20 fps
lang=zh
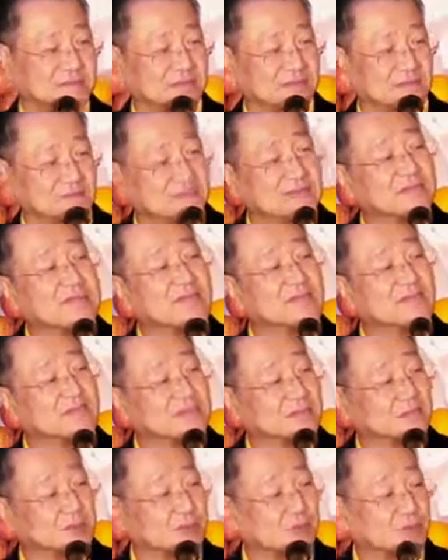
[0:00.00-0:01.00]
女女
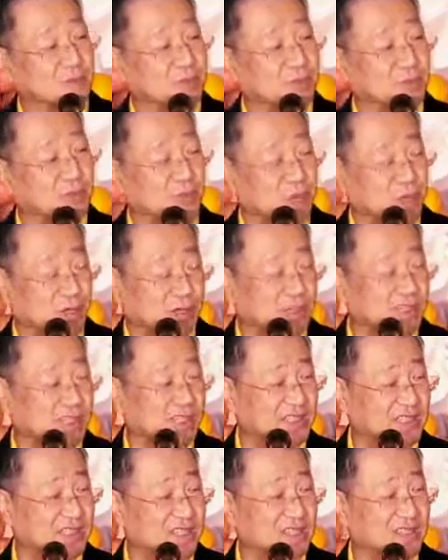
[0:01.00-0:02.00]
女女歌
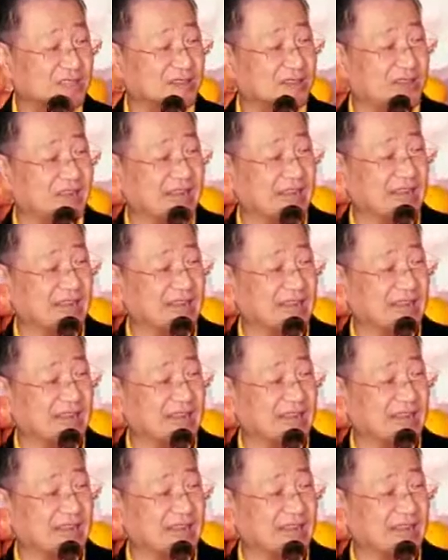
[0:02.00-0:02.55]
星是吧？